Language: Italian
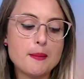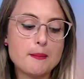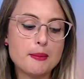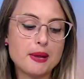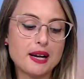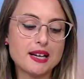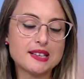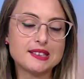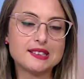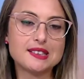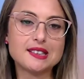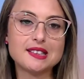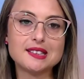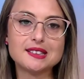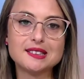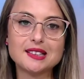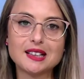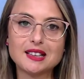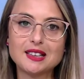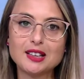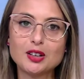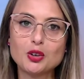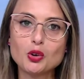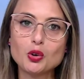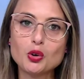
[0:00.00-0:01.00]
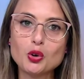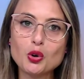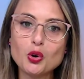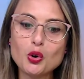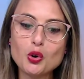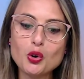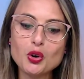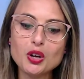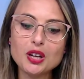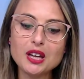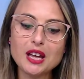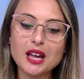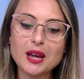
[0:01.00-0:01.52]
per essere stati con
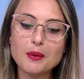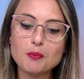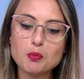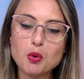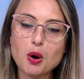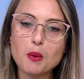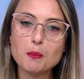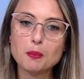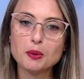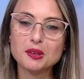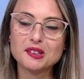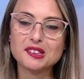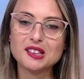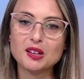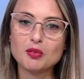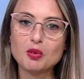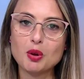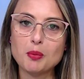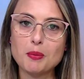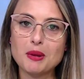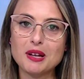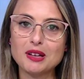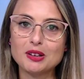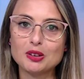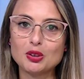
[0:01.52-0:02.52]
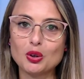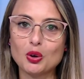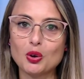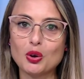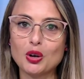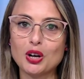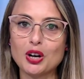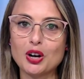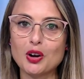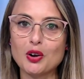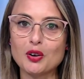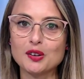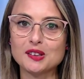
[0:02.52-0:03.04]
noi e buon proseguimento con
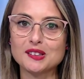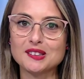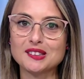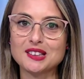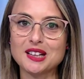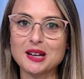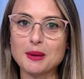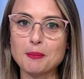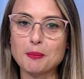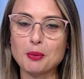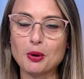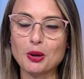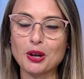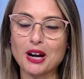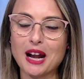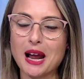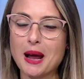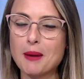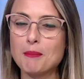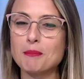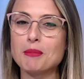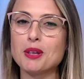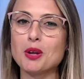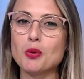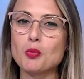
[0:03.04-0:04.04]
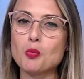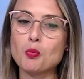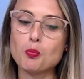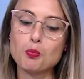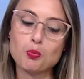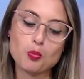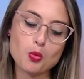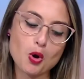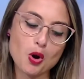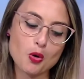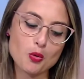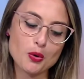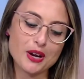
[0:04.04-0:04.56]
i nostri programmi. Buon